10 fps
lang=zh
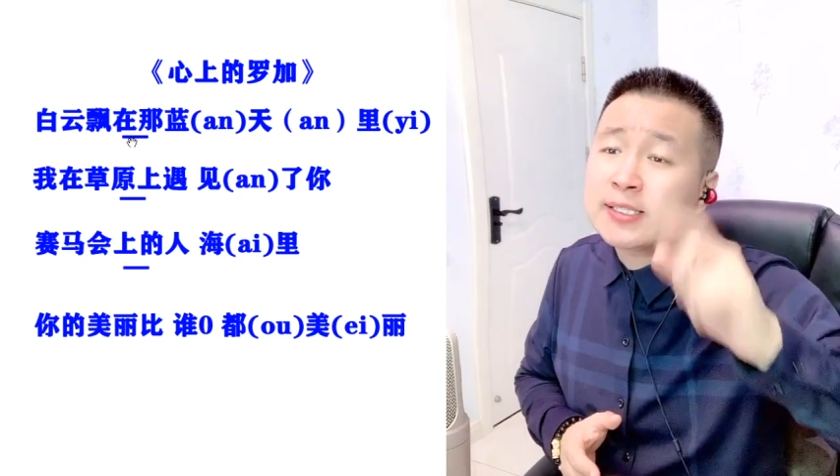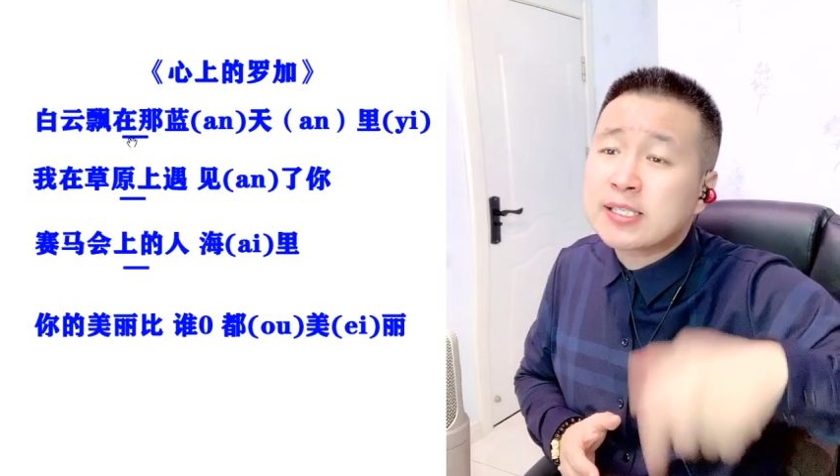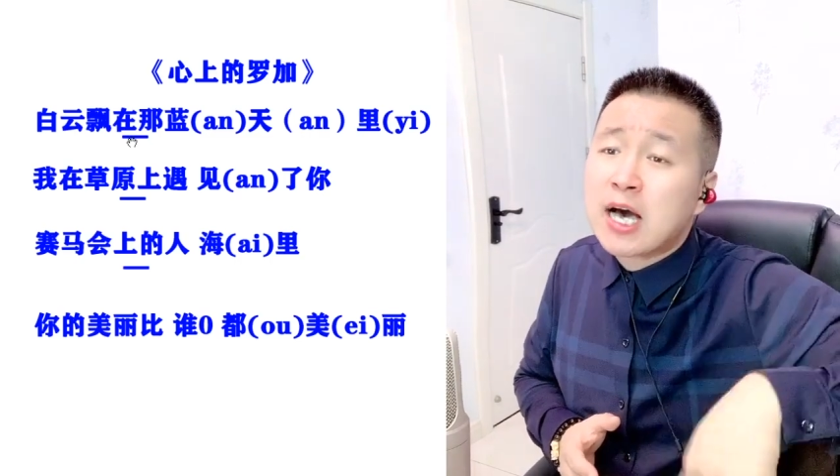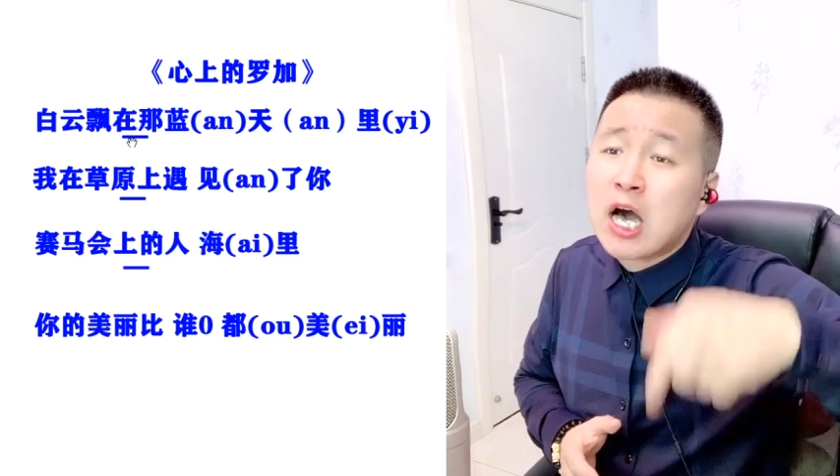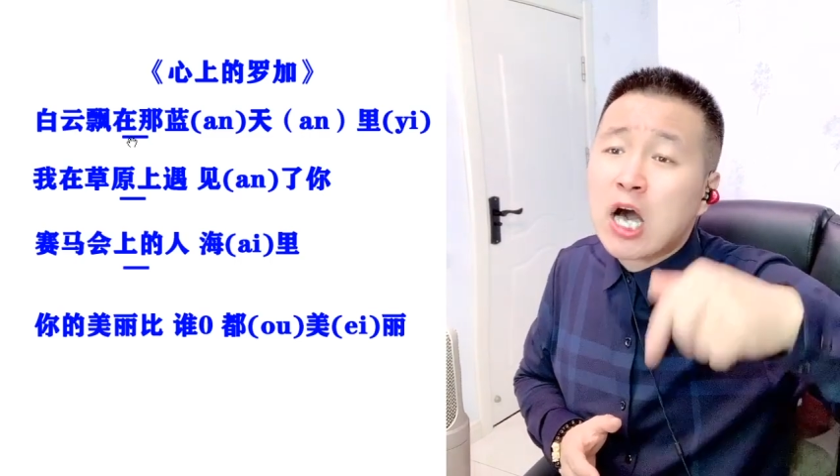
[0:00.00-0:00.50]

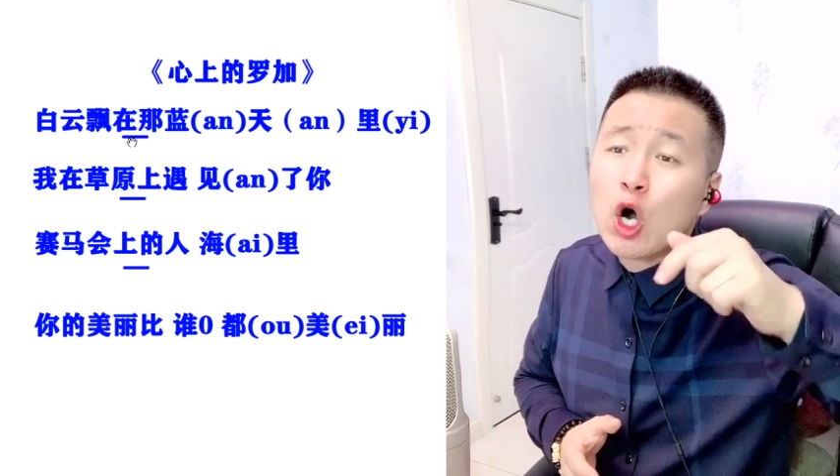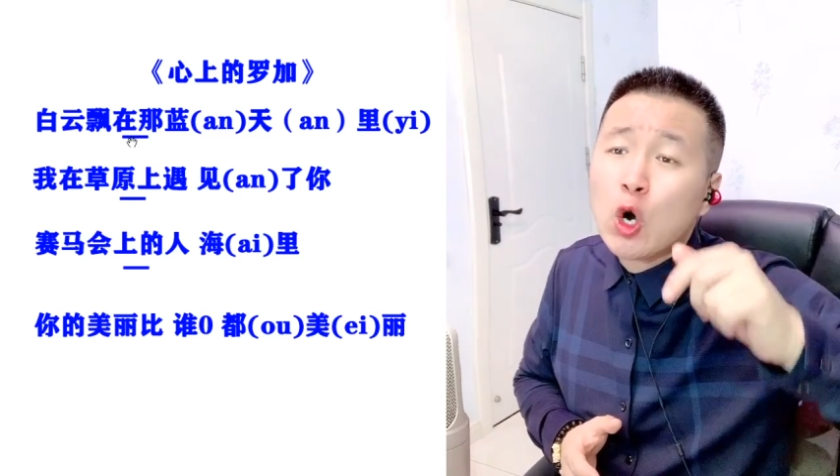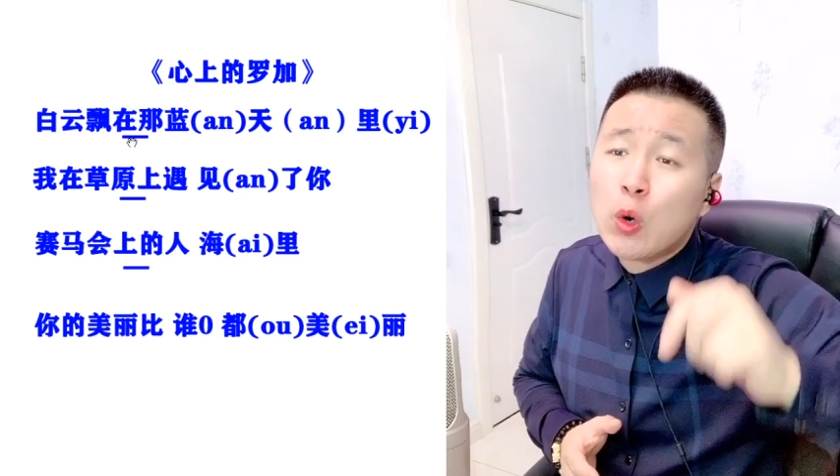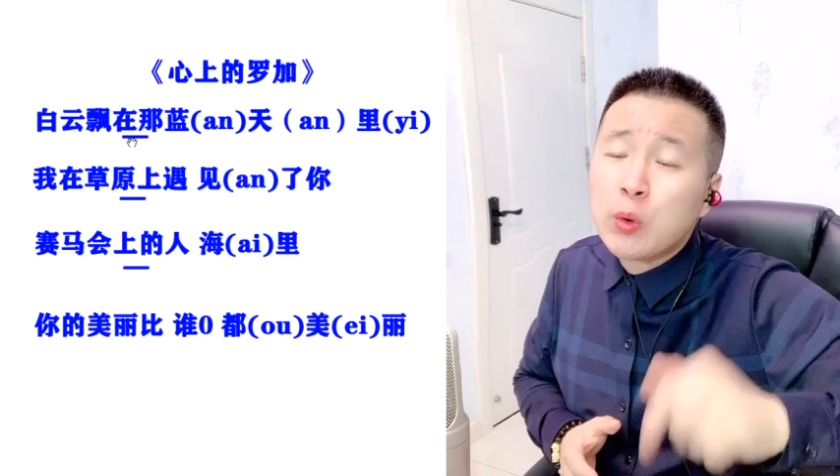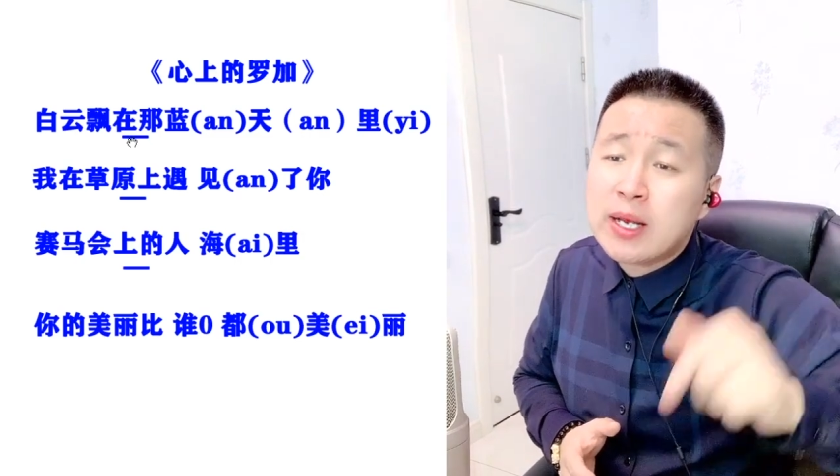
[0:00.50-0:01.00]

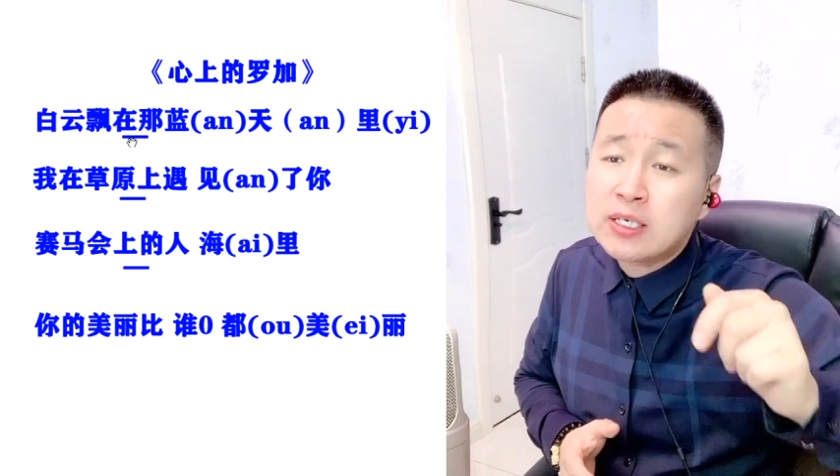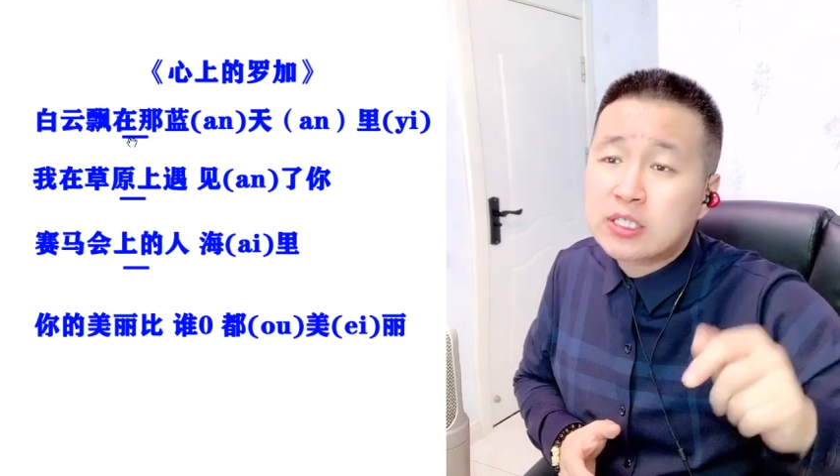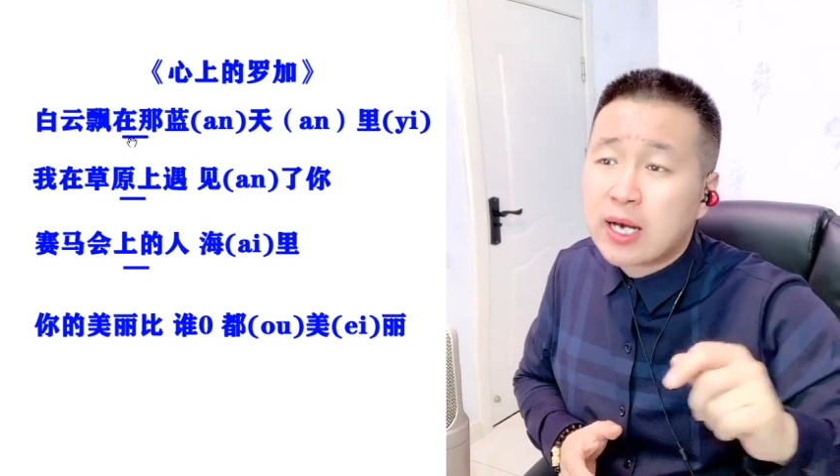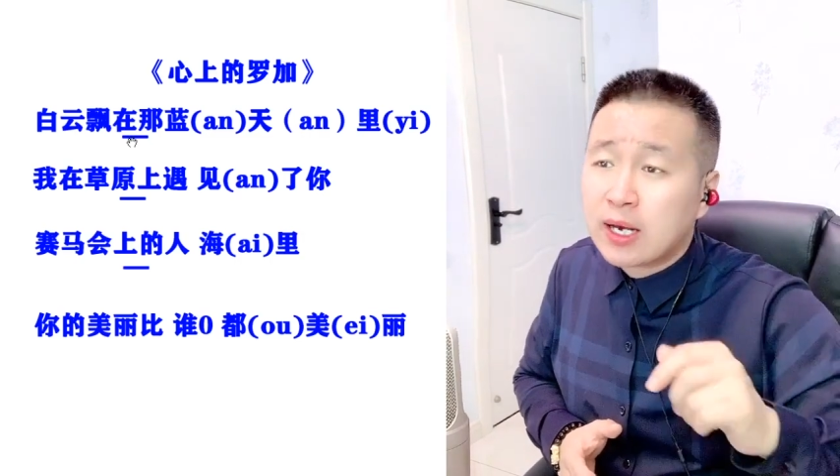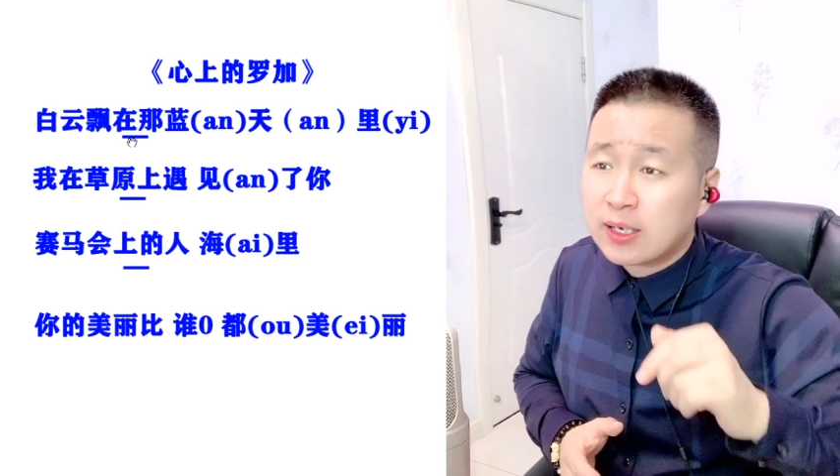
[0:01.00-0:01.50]
草原
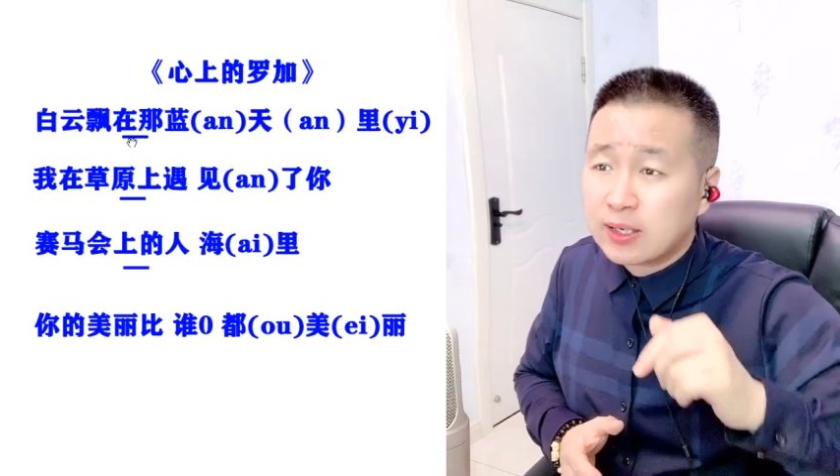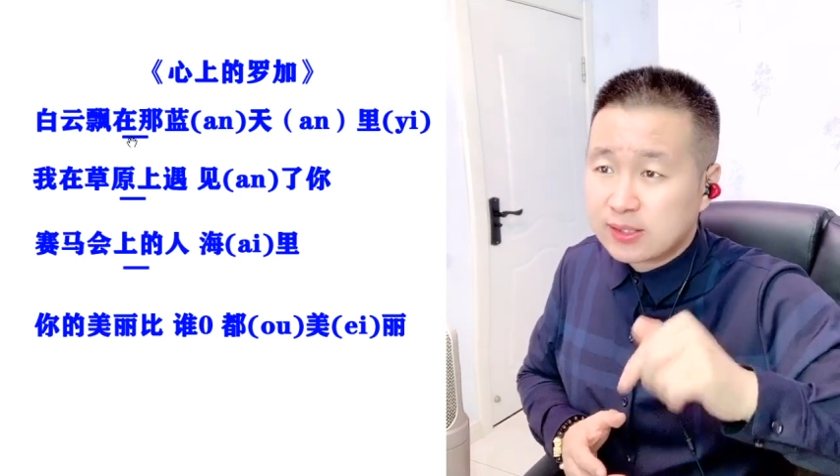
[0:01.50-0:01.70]
上。